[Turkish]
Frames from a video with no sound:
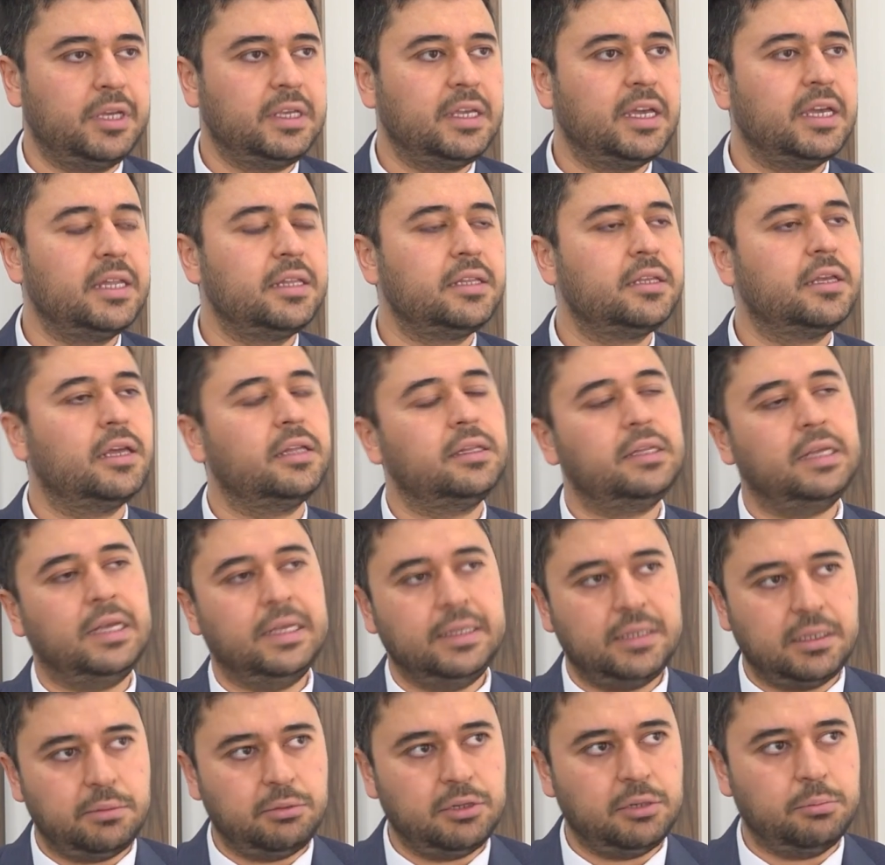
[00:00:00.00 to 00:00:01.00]
kendi kendine
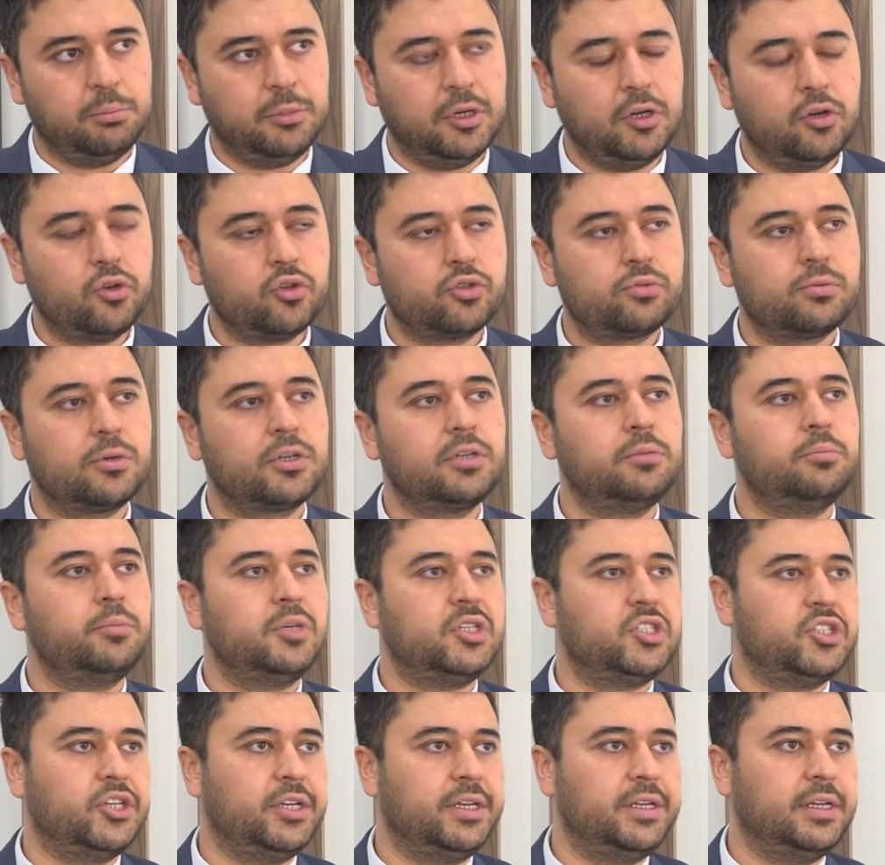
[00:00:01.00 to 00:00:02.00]
yetebilme, öz bakım
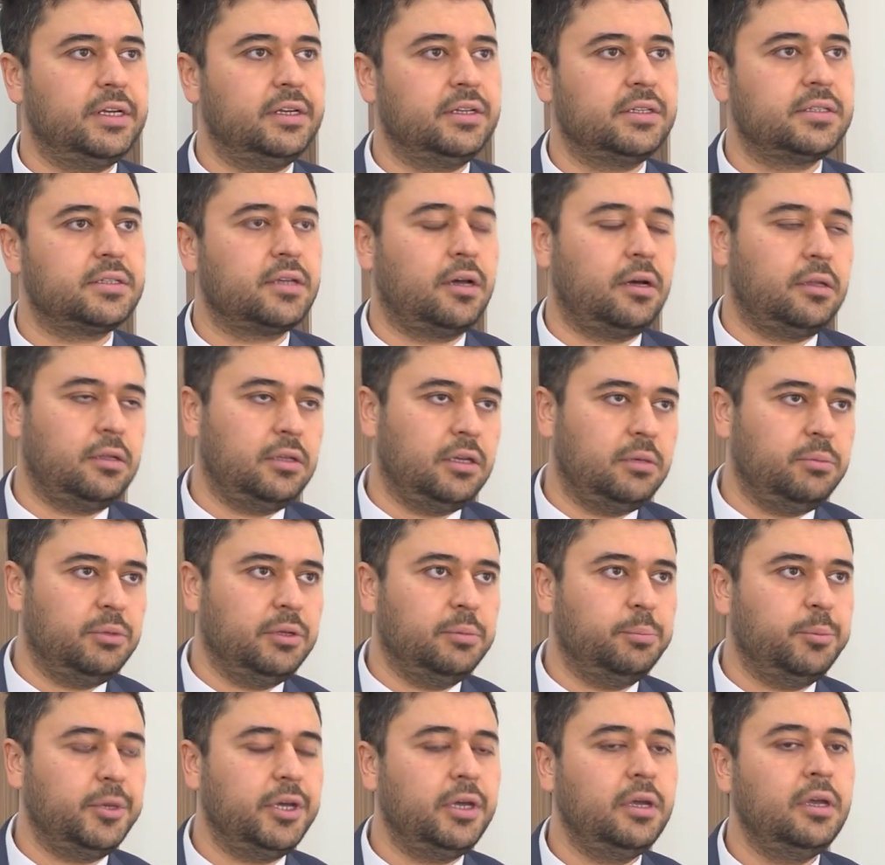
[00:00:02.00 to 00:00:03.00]
becerilerini
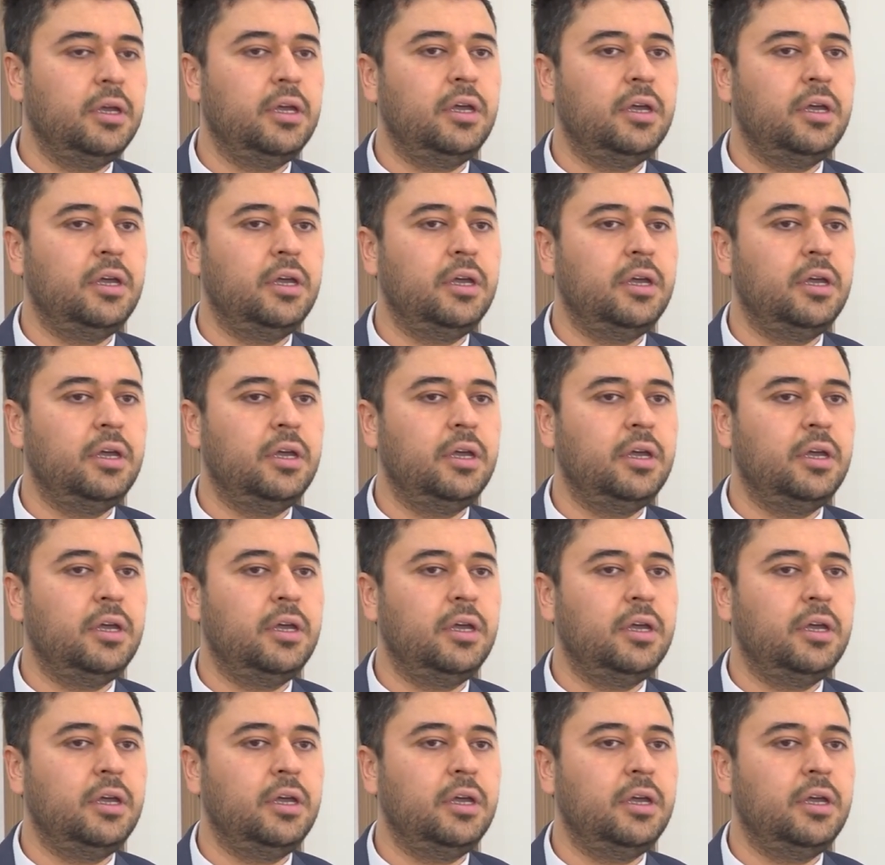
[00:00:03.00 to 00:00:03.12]
sağlayabilme